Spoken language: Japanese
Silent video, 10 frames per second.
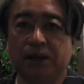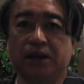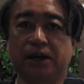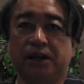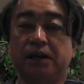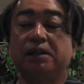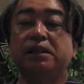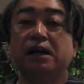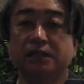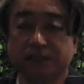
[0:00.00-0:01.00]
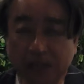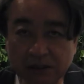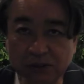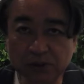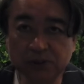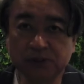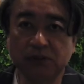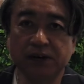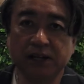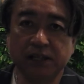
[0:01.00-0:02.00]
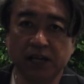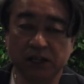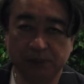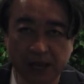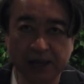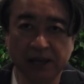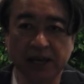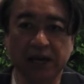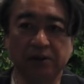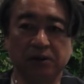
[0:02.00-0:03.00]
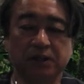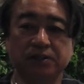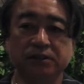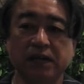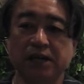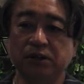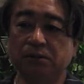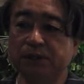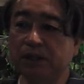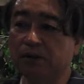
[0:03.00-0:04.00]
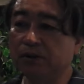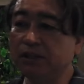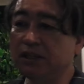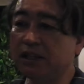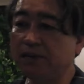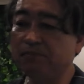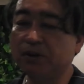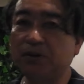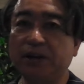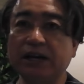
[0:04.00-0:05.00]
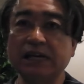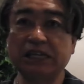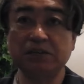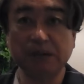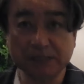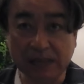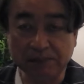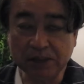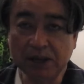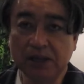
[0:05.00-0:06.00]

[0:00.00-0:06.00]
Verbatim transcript: えー、0対3というスコアなんだけどもねあの9回の表の2点これが効きました